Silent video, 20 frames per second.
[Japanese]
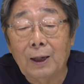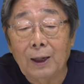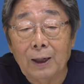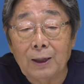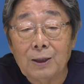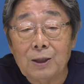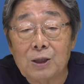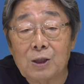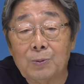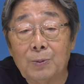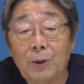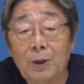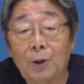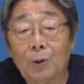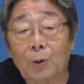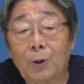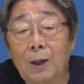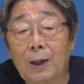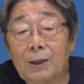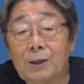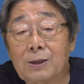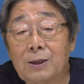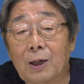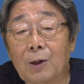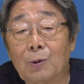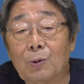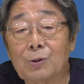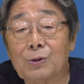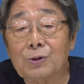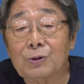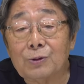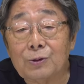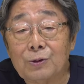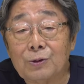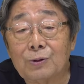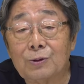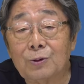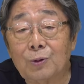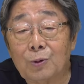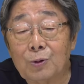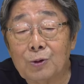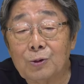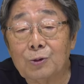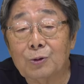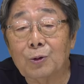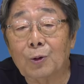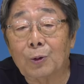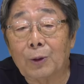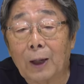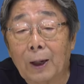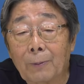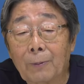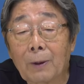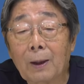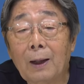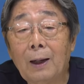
日米の開戦をするというような、